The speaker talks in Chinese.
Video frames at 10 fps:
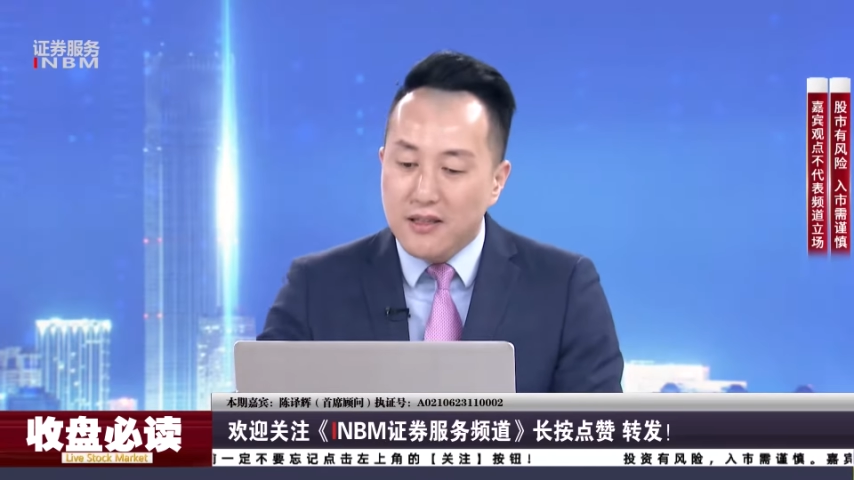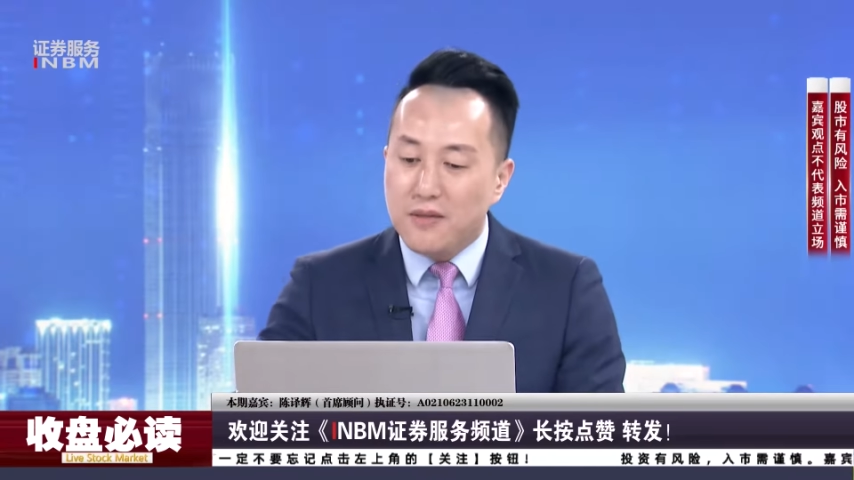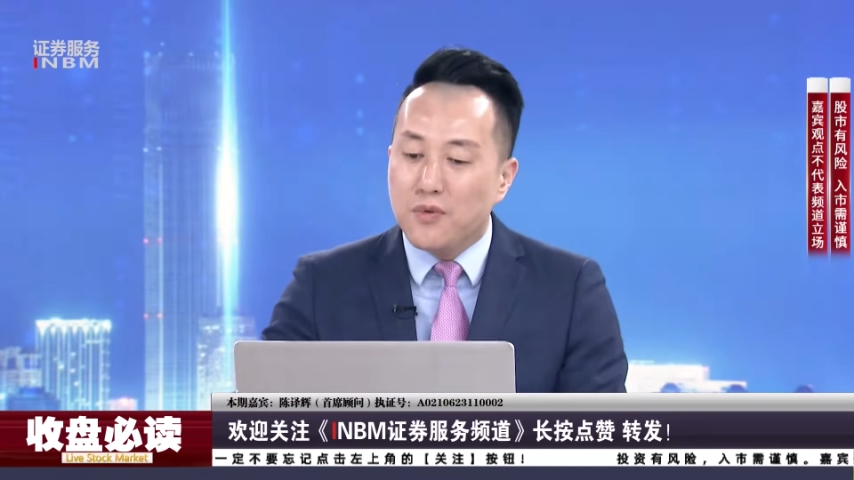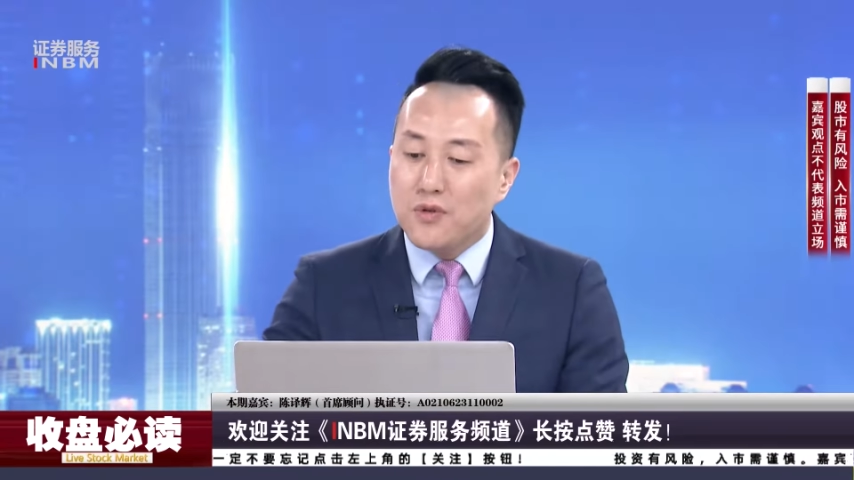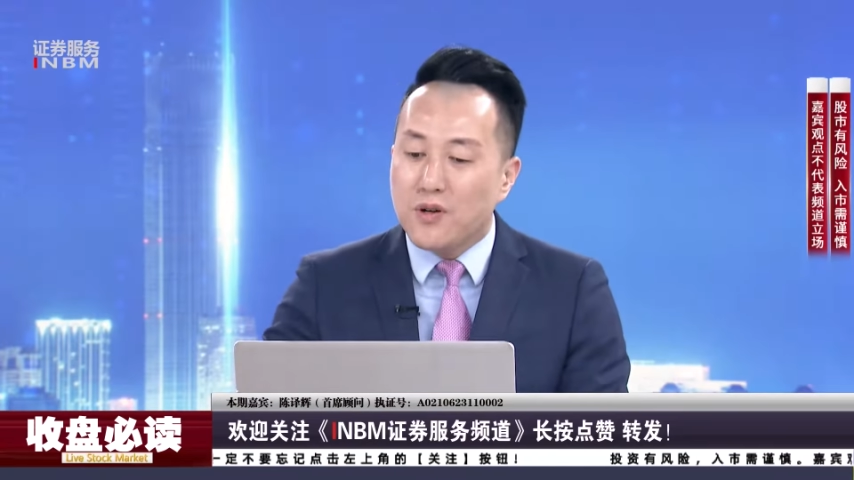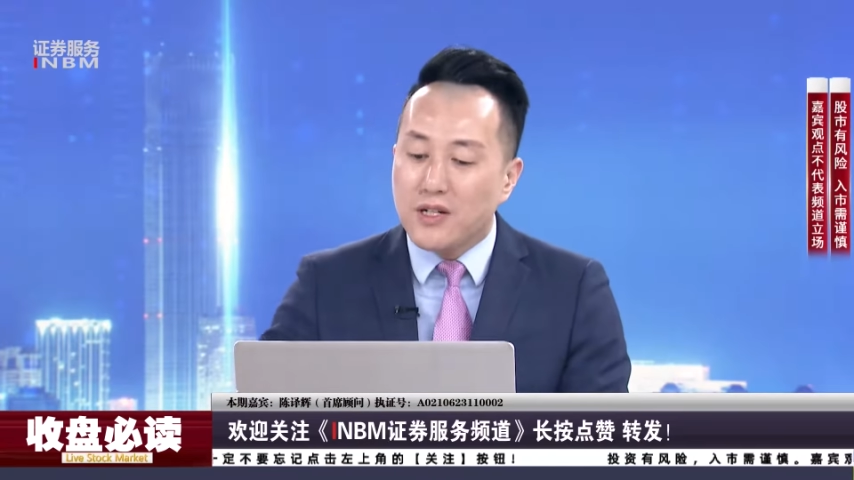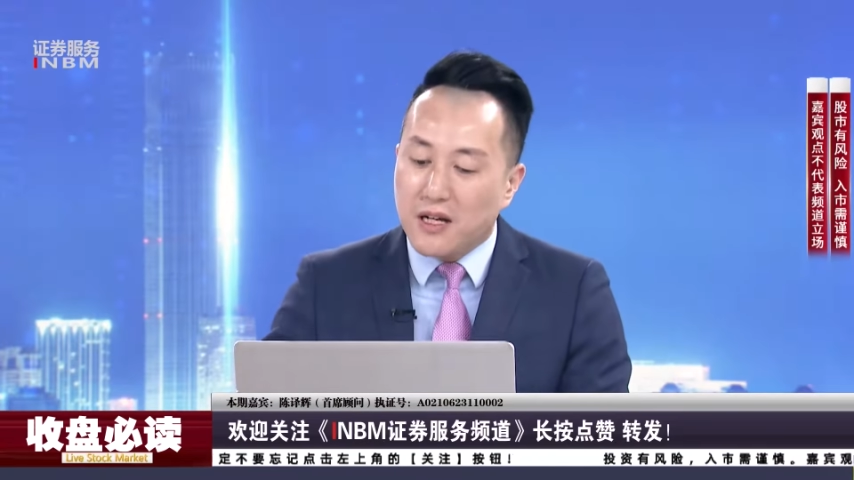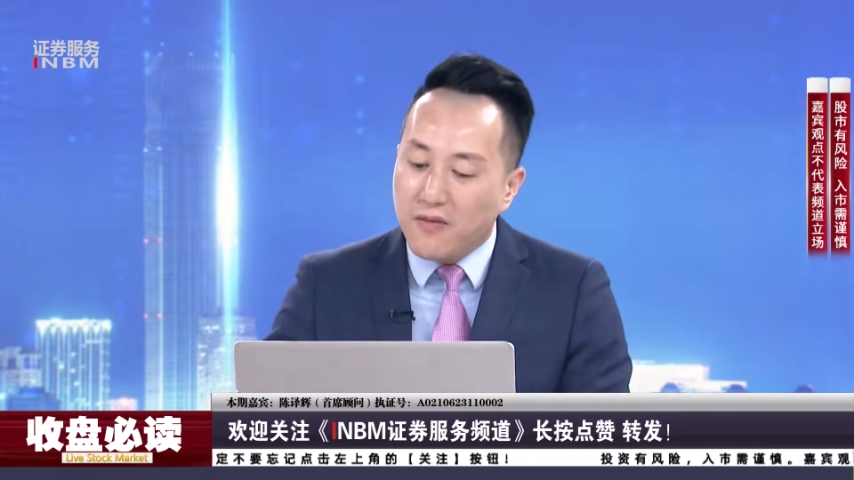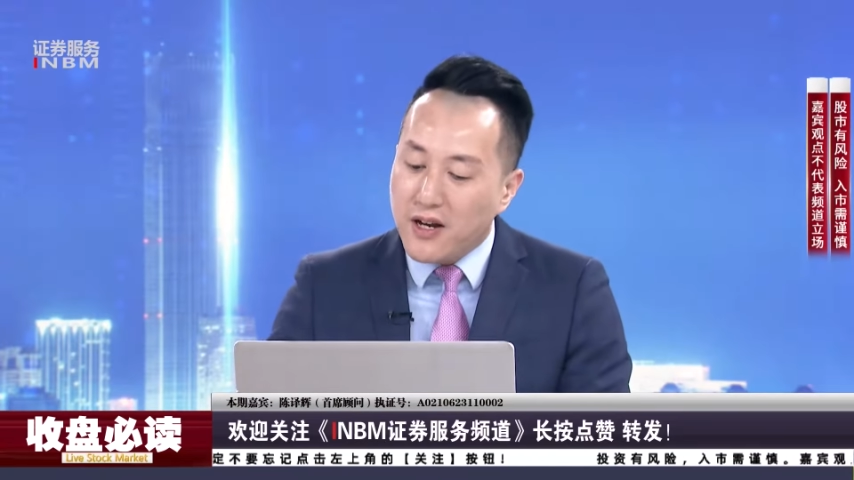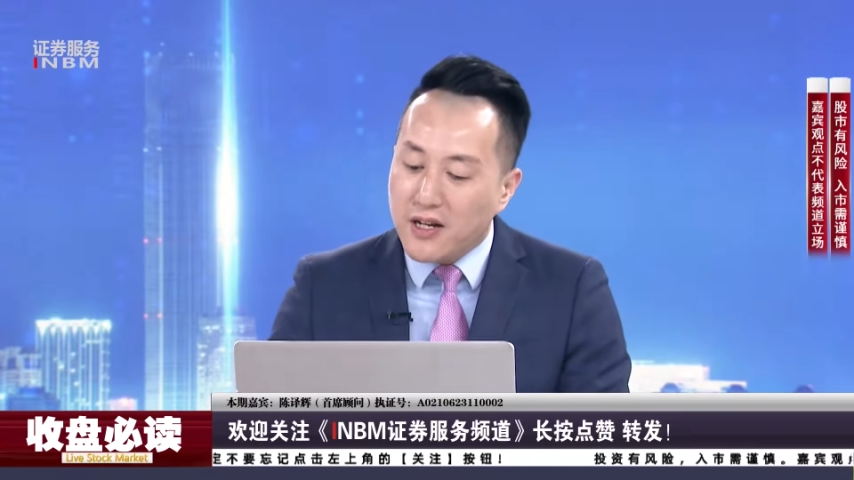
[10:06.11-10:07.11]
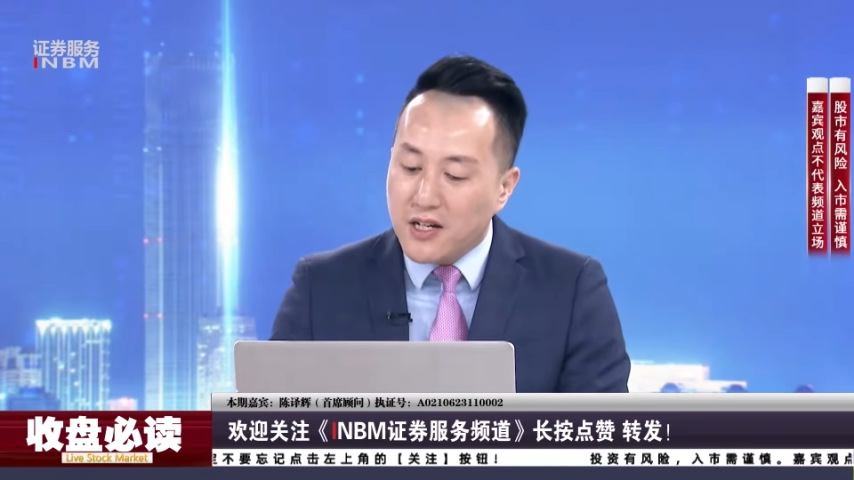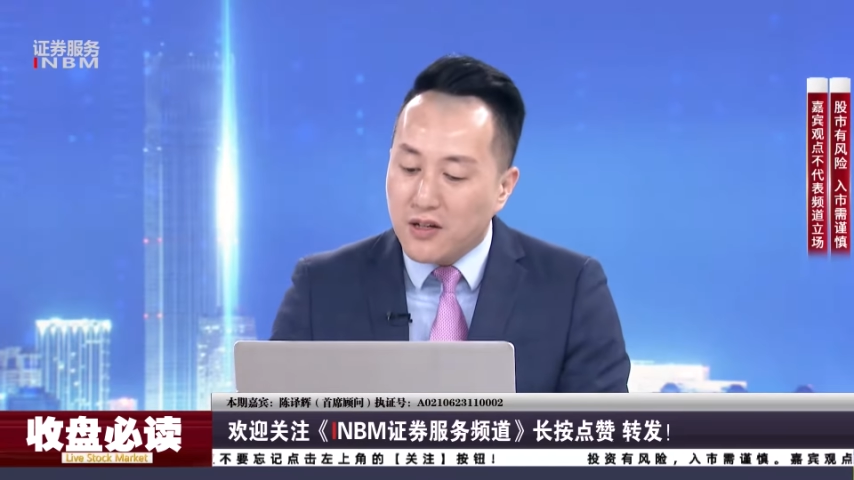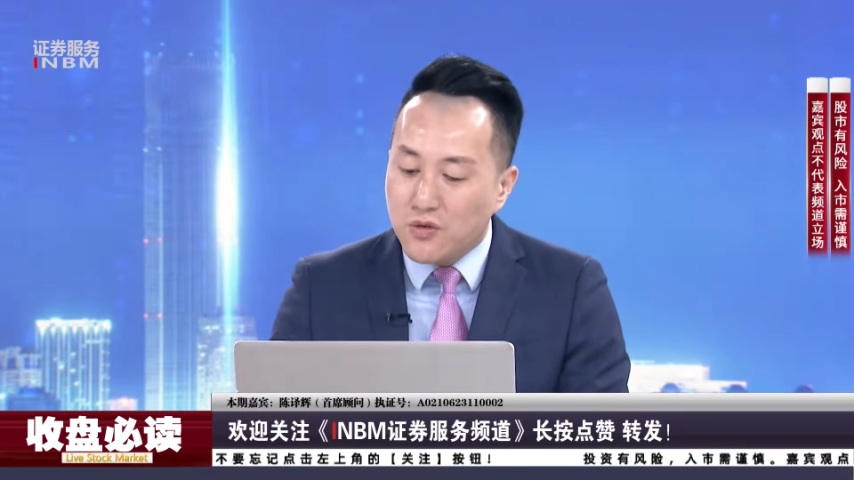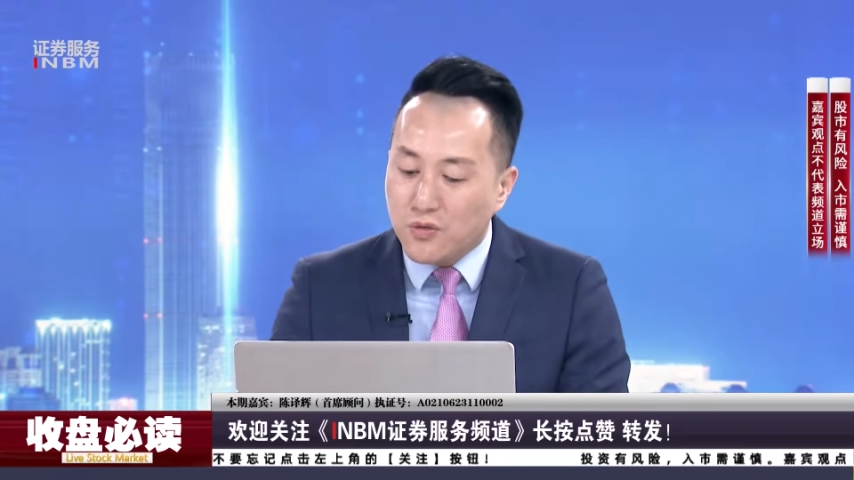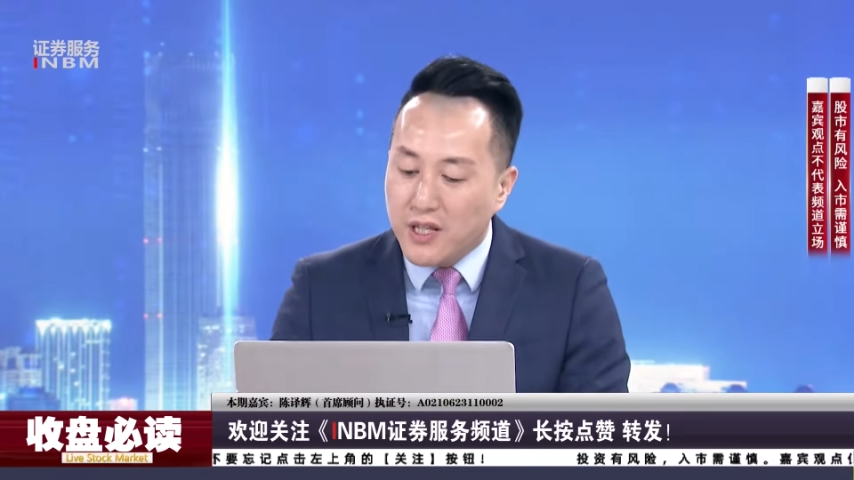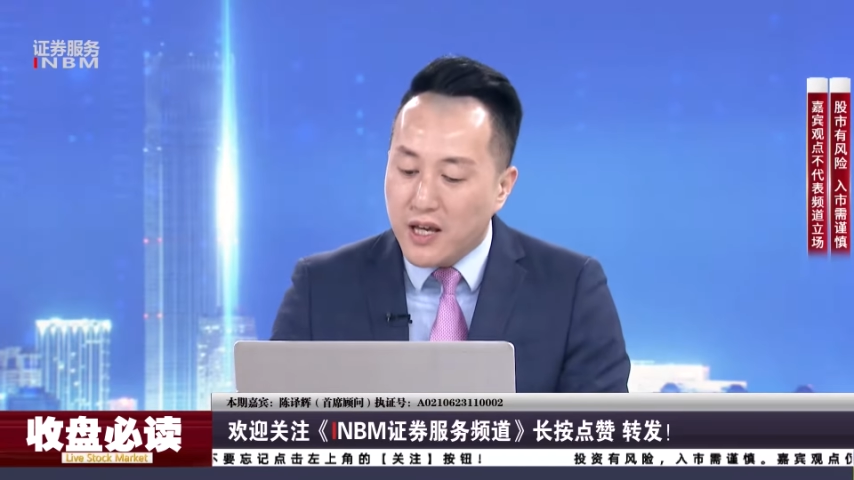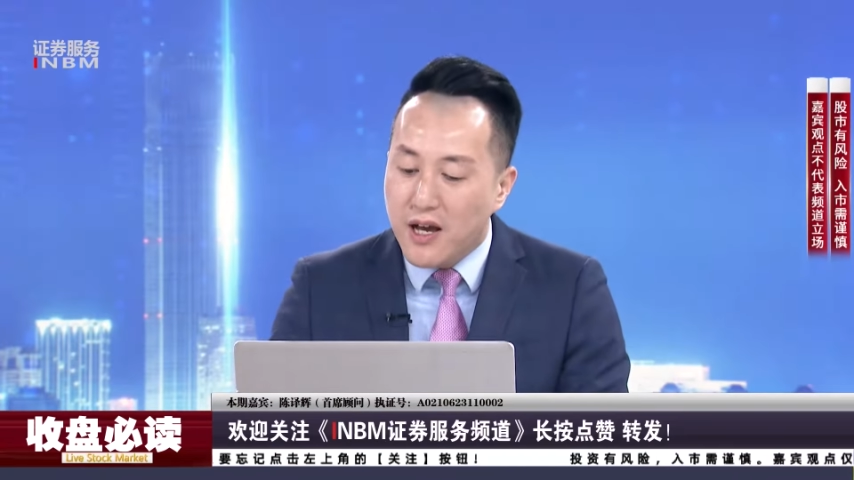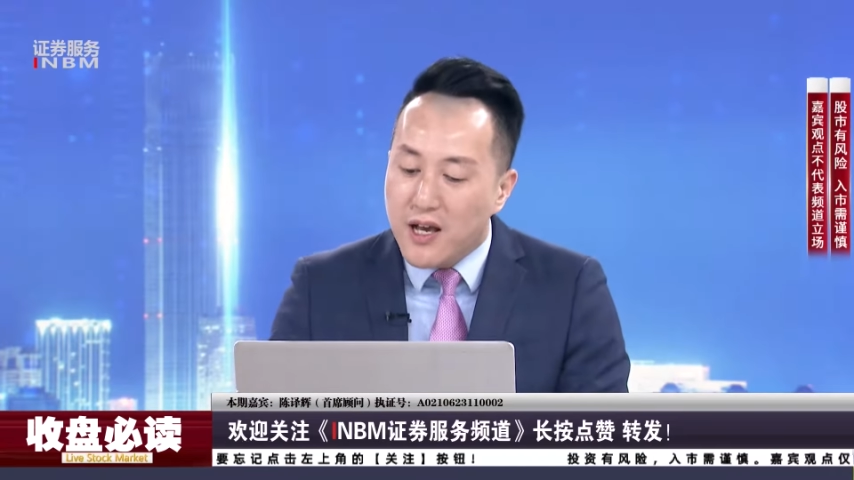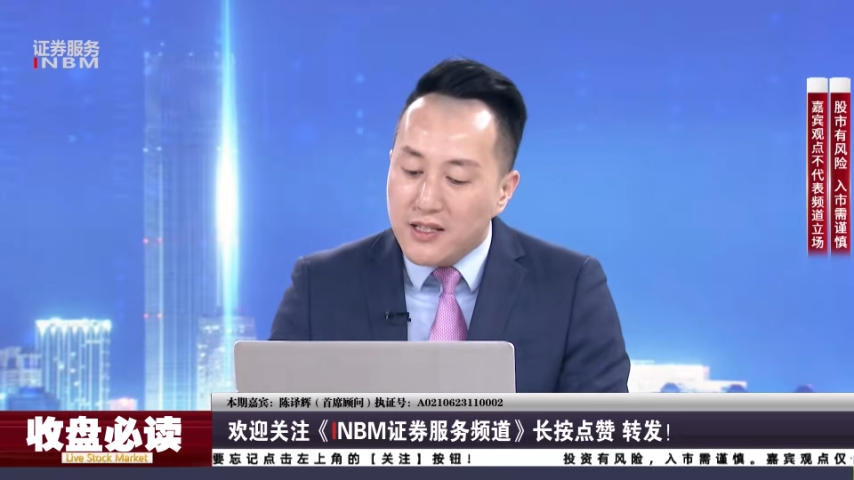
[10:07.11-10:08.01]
你不是说这个位置是一个柱顶，